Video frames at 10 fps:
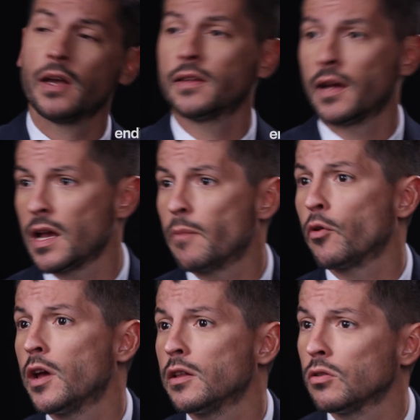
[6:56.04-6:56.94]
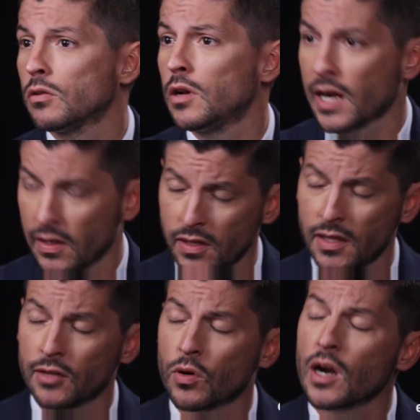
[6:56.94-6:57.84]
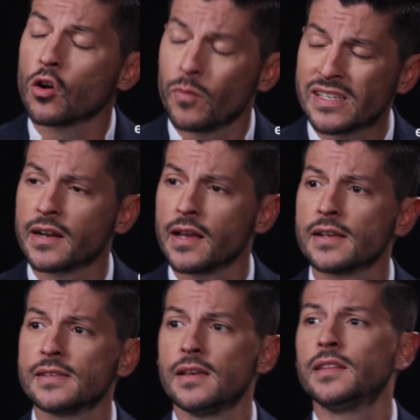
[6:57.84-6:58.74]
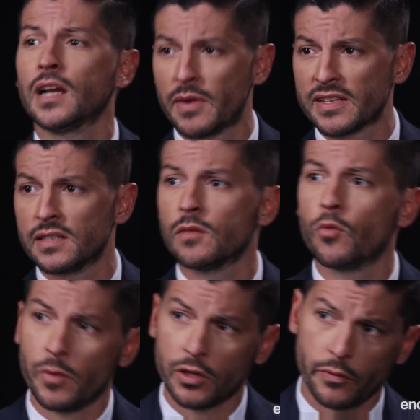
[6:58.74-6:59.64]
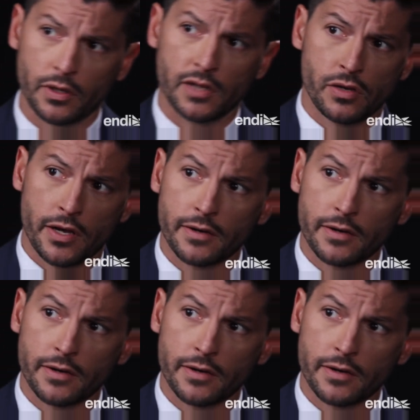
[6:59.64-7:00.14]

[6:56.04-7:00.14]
estaría apoyando la candidatura a la comisaría residente que presenta el movimiento Victoria Ciudadana.